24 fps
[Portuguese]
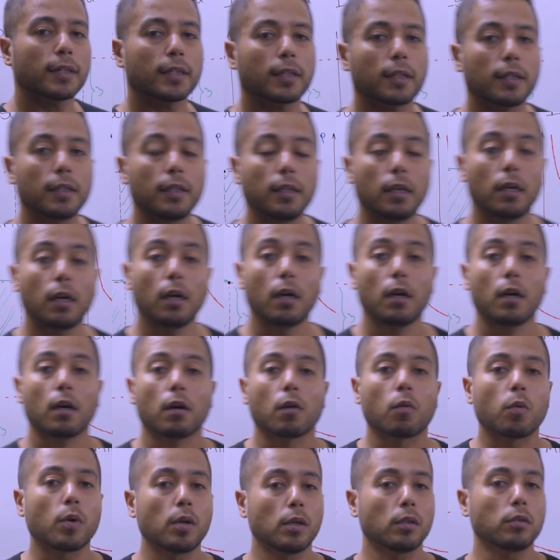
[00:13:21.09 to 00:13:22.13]
aqui,
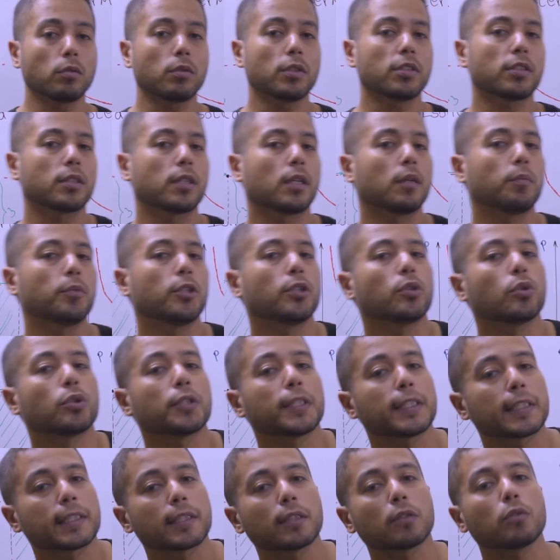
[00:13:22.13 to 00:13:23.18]
quando estamos no
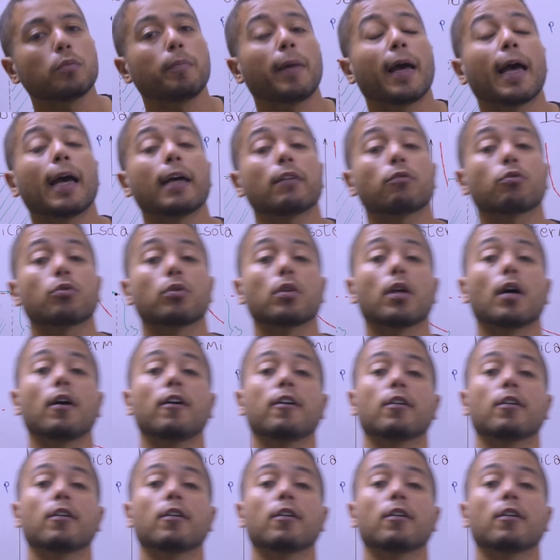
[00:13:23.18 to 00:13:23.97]
ensino médio,